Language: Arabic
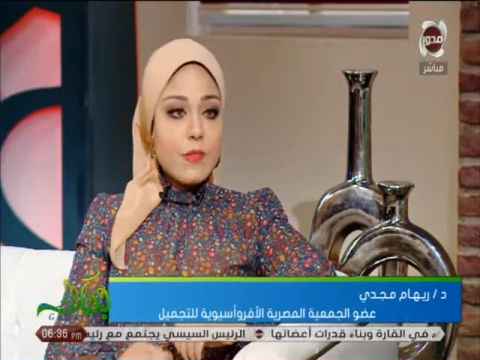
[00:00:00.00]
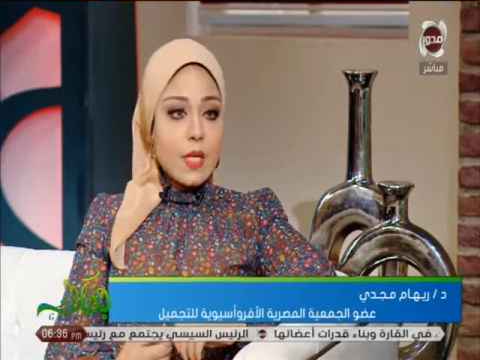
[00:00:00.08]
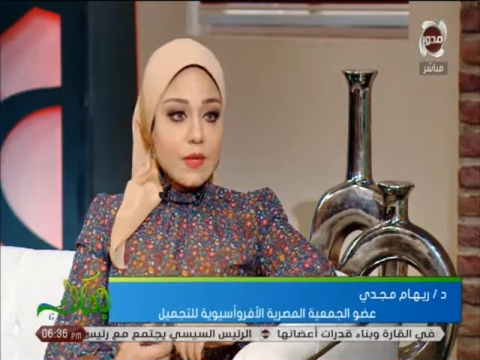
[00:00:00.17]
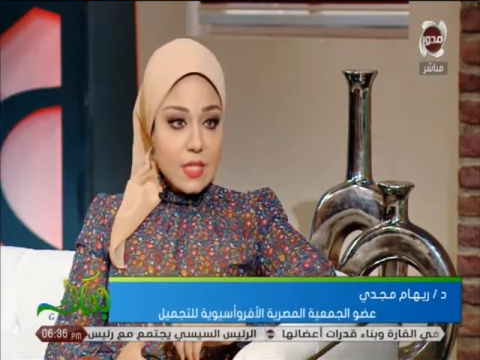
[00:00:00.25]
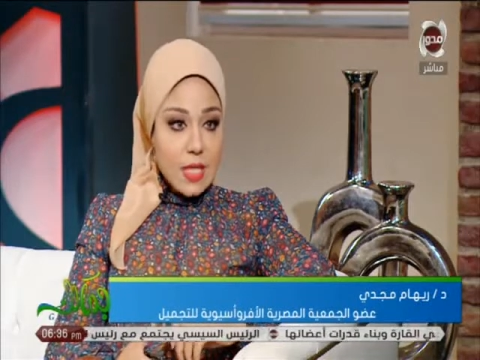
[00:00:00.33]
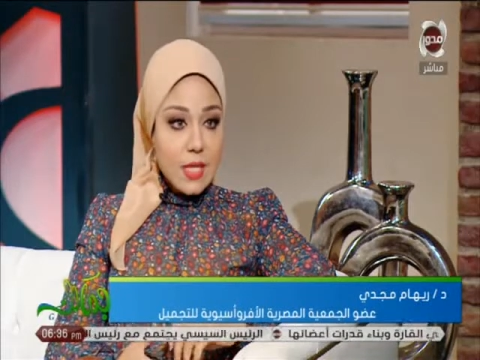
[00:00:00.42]
في
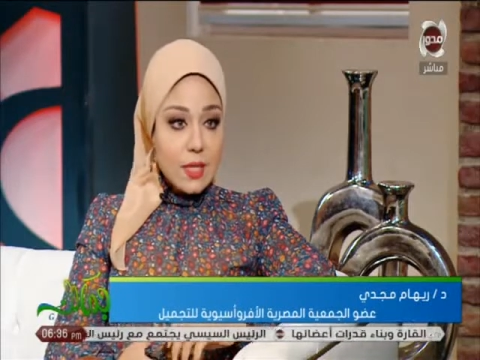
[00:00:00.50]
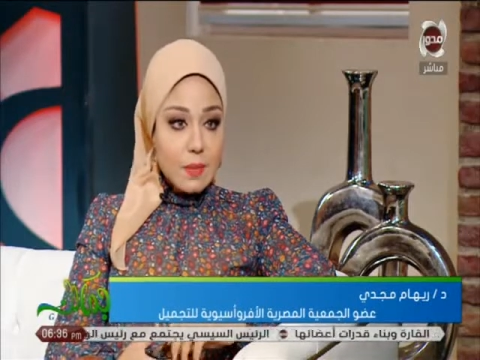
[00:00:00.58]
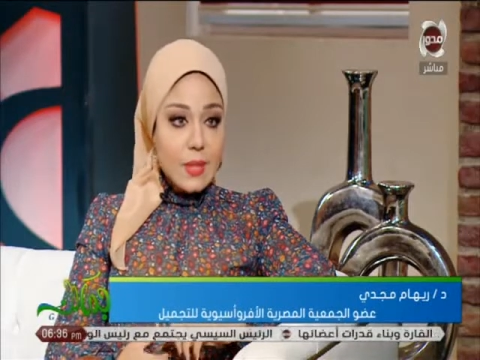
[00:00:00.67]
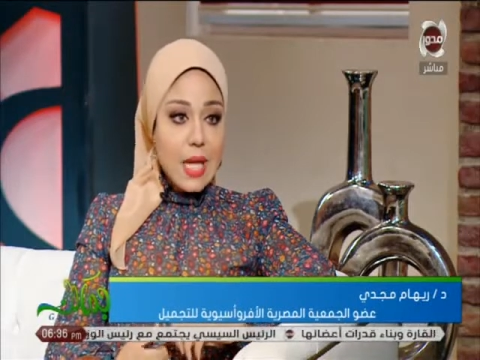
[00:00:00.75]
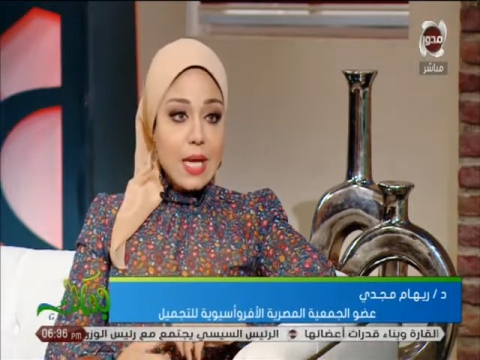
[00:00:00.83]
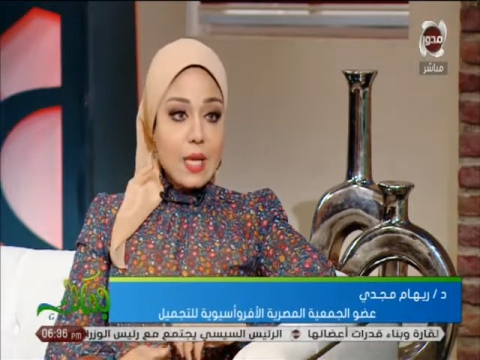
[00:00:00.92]
نفسيتنا
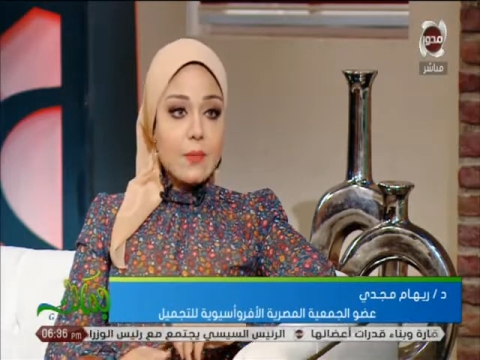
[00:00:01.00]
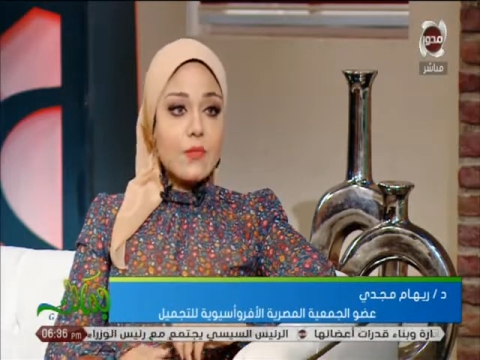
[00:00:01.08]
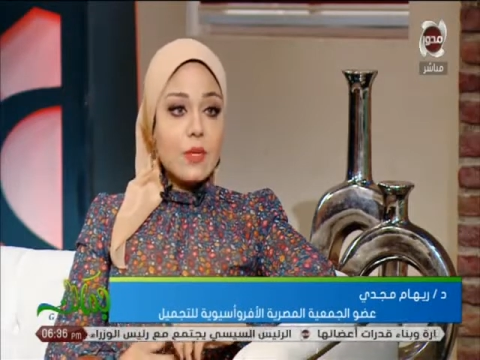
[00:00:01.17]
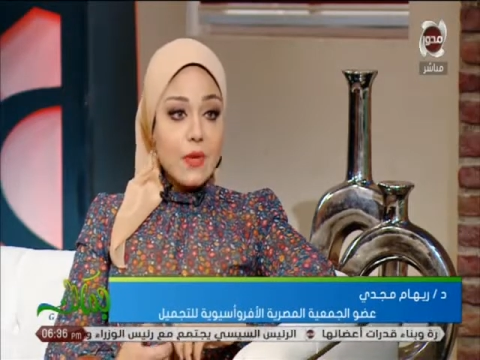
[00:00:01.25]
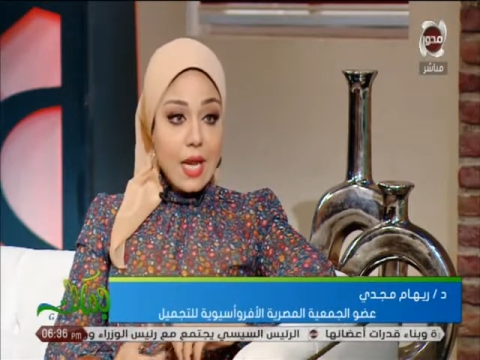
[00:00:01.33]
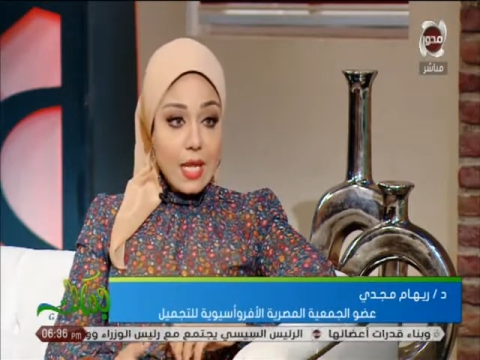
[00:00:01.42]
بتتحكم في
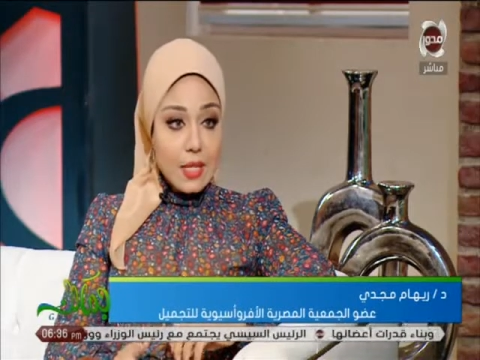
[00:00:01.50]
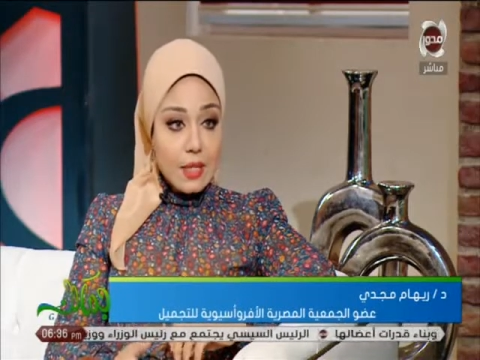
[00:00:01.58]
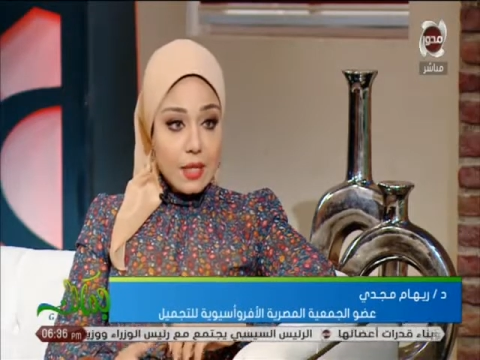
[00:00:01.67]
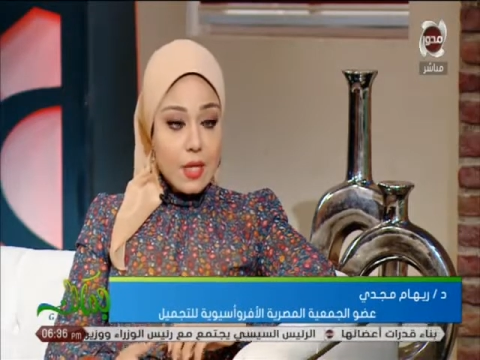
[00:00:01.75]
انفعالاتنا